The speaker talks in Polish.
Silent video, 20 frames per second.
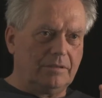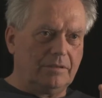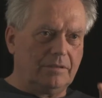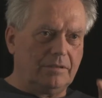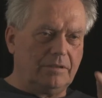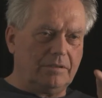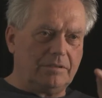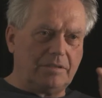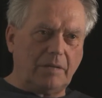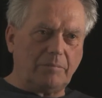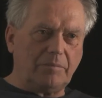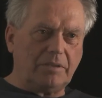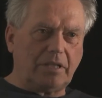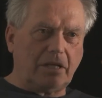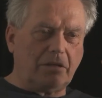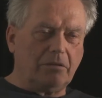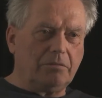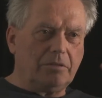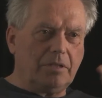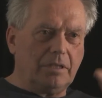To jest jakby
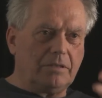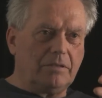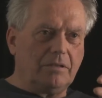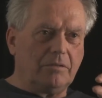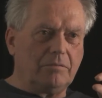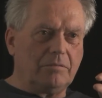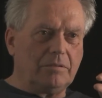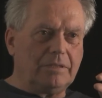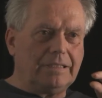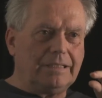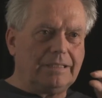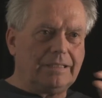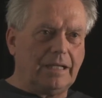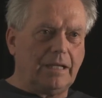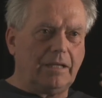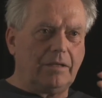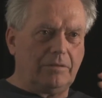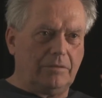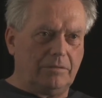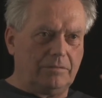taką jedną
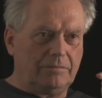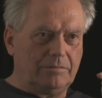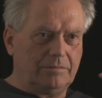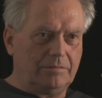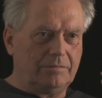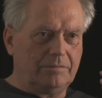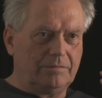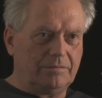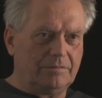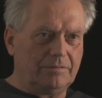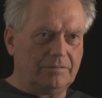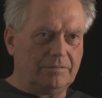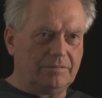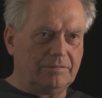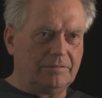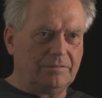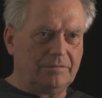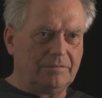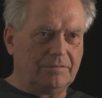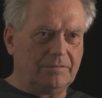literą,
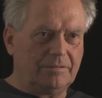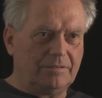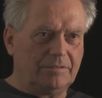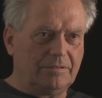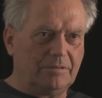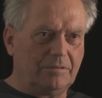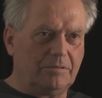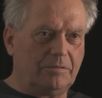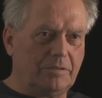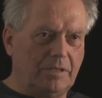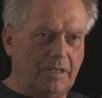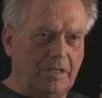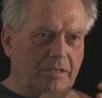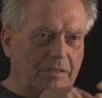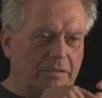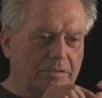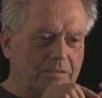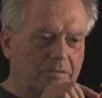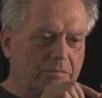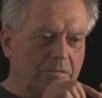która
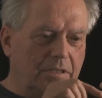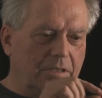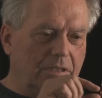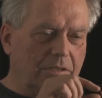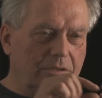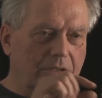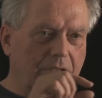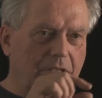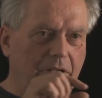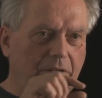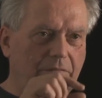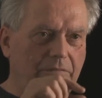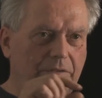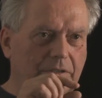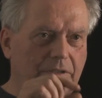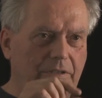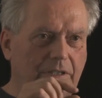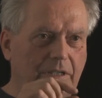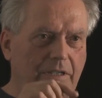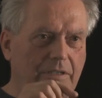składa się na
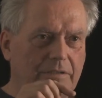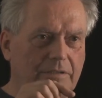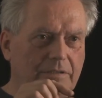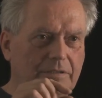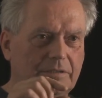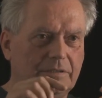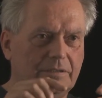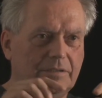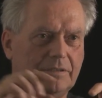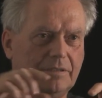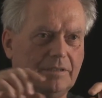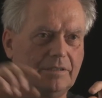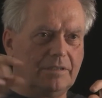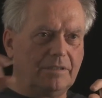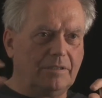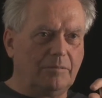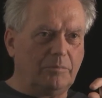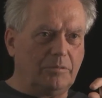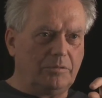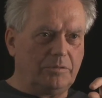wyraz,
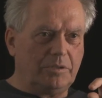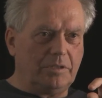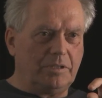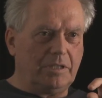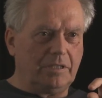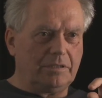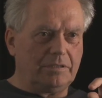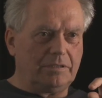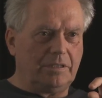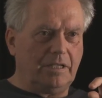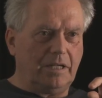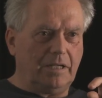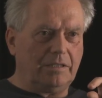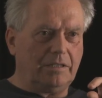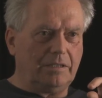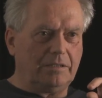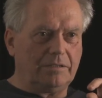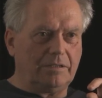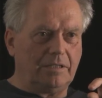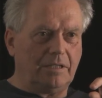później na
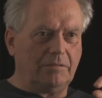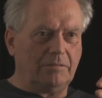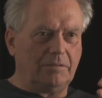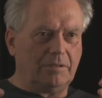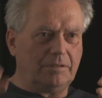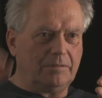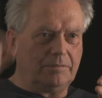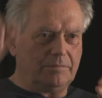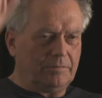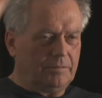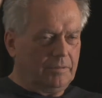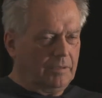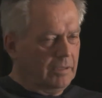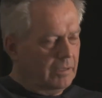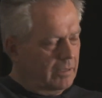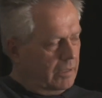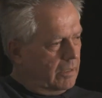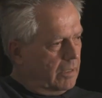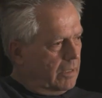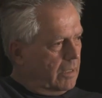zdanie całe.
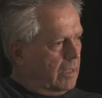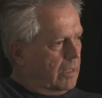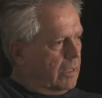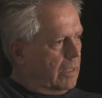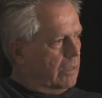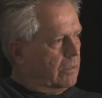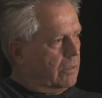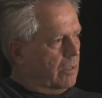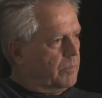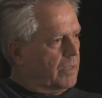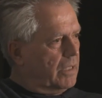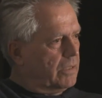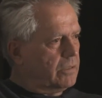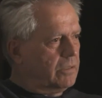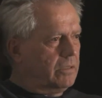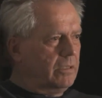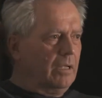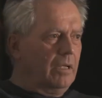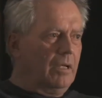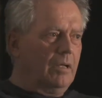
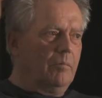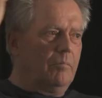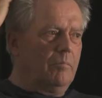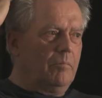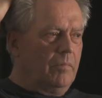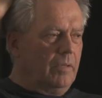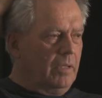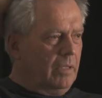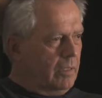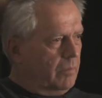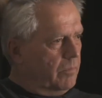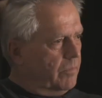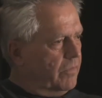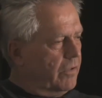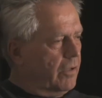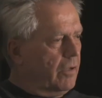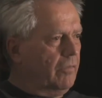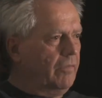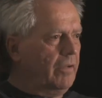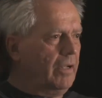Natomiast My
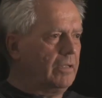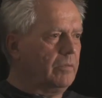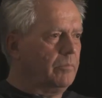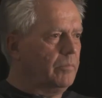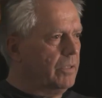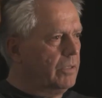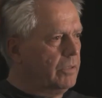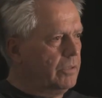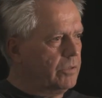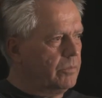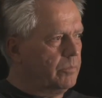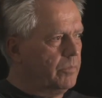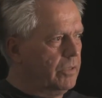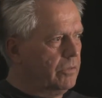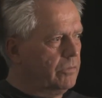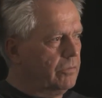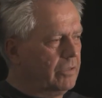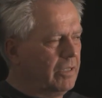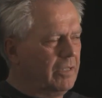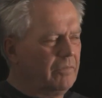wychowani byliśmy, i
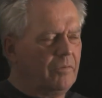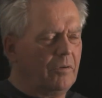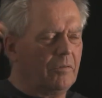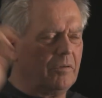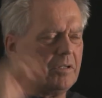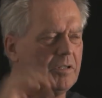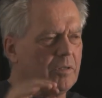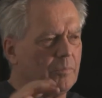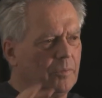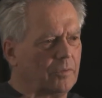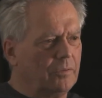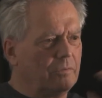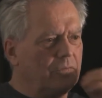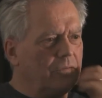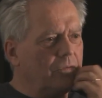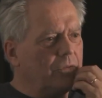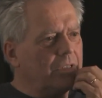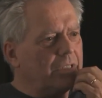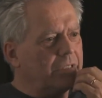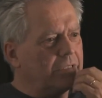tutaj w ogóle nie
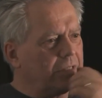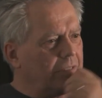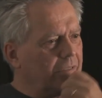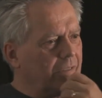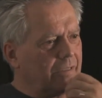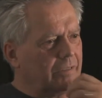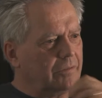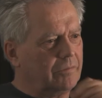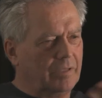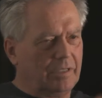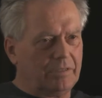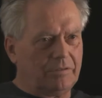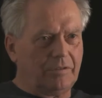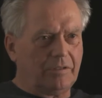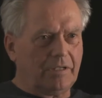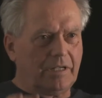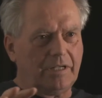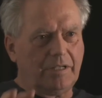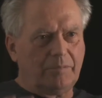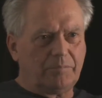porównuję, co, która
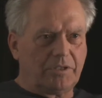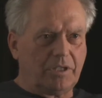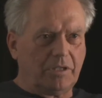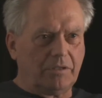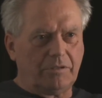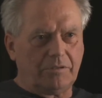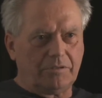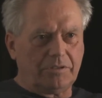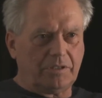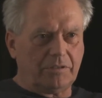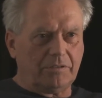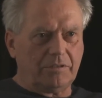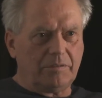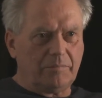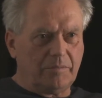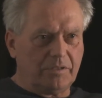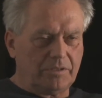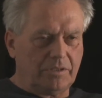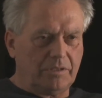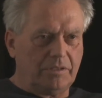droga lepsza, gorsza, to nie
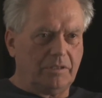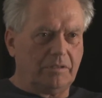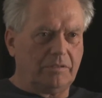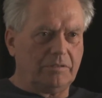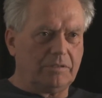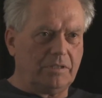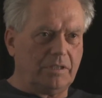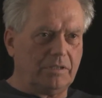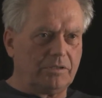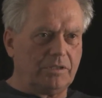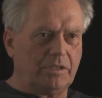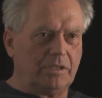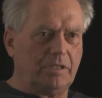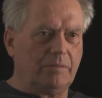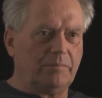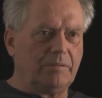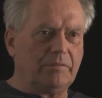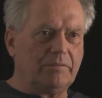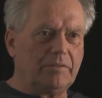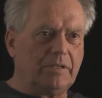ma żadnego znaczenia,
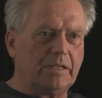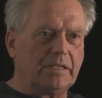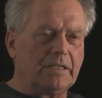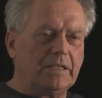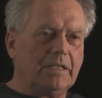prawda?